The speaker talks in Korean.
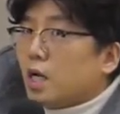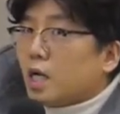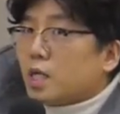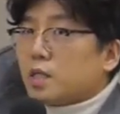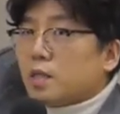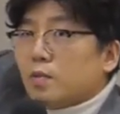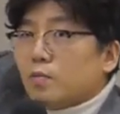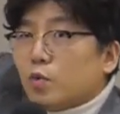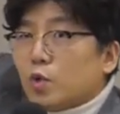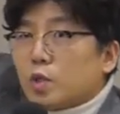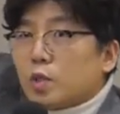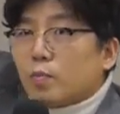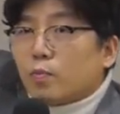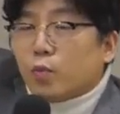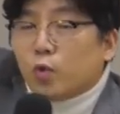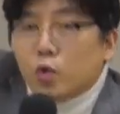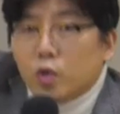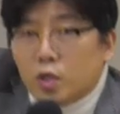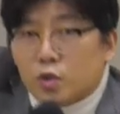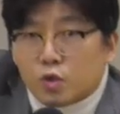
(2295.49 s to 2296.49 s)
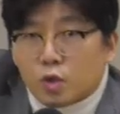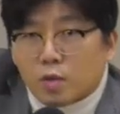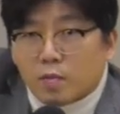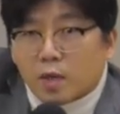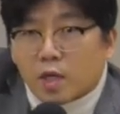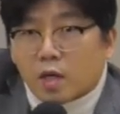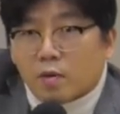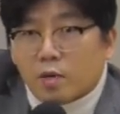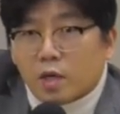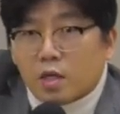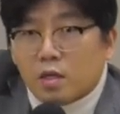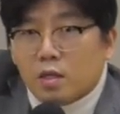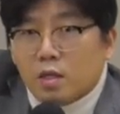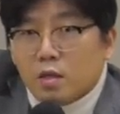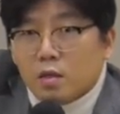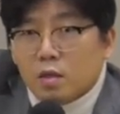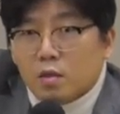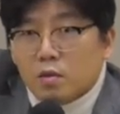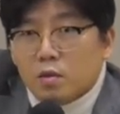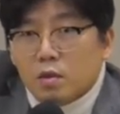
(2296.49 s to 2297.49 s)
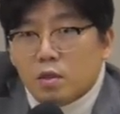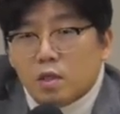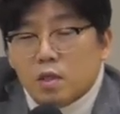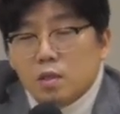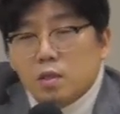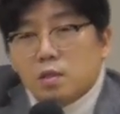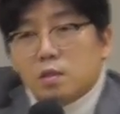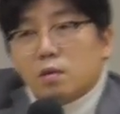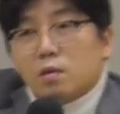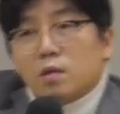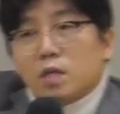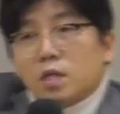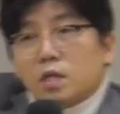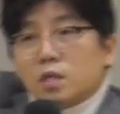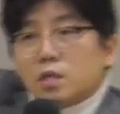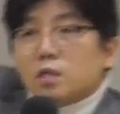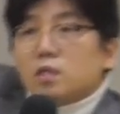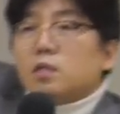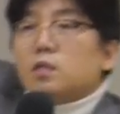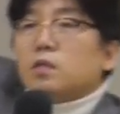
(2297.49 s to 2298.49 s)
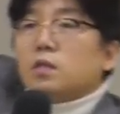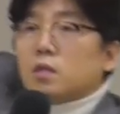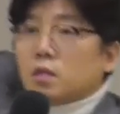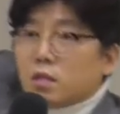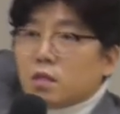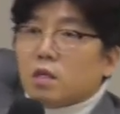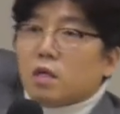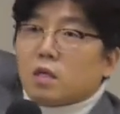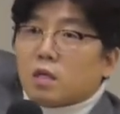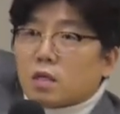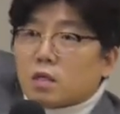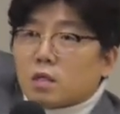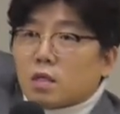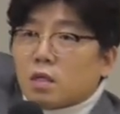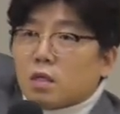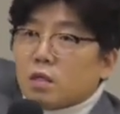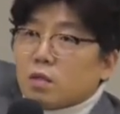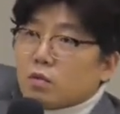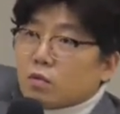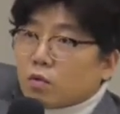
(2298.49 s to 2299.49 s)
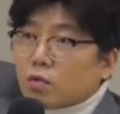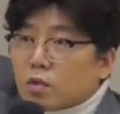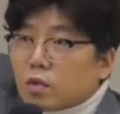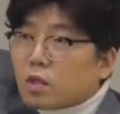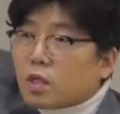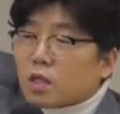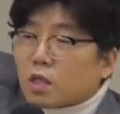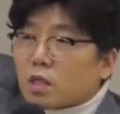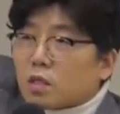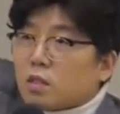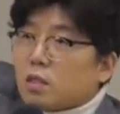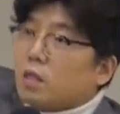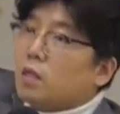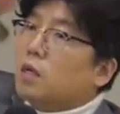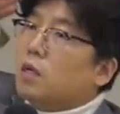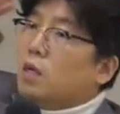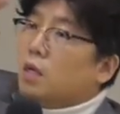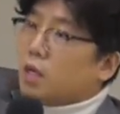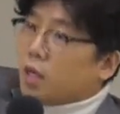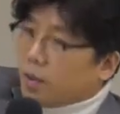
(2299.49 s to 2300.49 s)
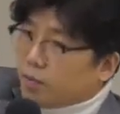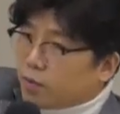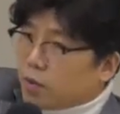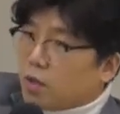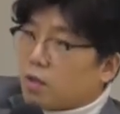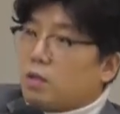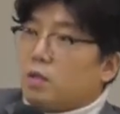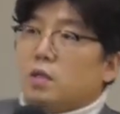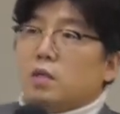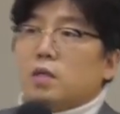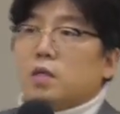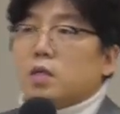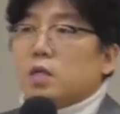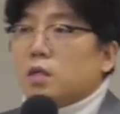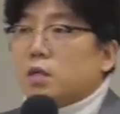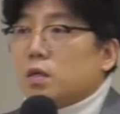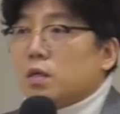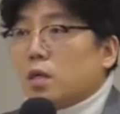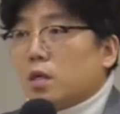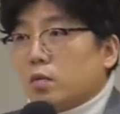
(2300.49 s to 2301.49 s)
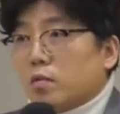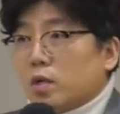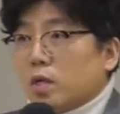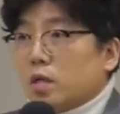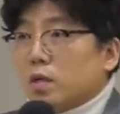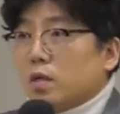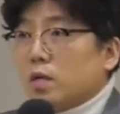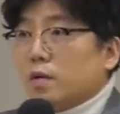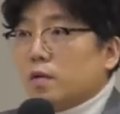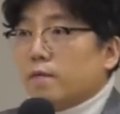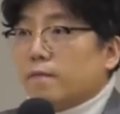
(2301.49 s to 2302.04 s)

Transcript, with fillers: 학생부에서 보여주기만 하면 인성이 특이한 학생, 독특한 학생, 합격 이렇게 되는 거라고요.